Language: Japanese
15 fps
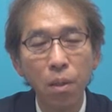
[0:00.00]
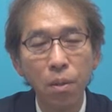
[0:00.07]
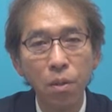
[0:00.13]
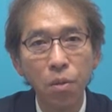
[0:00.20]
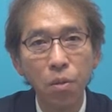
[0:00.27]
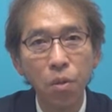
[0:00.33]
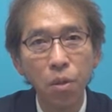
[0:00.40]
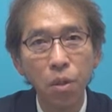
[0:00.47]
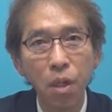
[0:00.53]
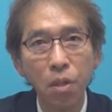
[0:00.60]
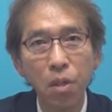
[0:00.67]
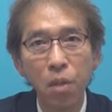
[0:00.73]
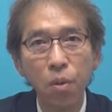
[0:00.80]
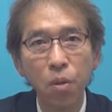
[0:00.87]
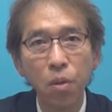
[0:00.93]
入力しなく
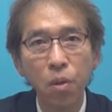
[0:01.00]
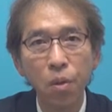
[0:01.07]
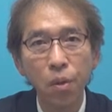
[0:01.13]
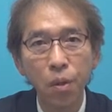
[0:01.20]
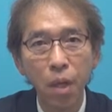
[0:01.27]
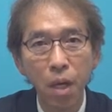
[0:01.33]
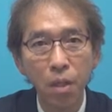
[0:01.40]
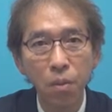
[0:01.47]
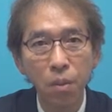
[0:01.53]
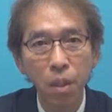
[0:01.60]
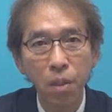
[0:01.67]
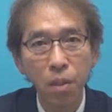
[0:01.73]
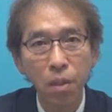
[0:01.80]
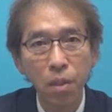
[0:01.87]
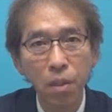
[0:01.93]
ても大丈夫で
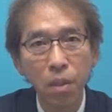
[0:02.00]
す。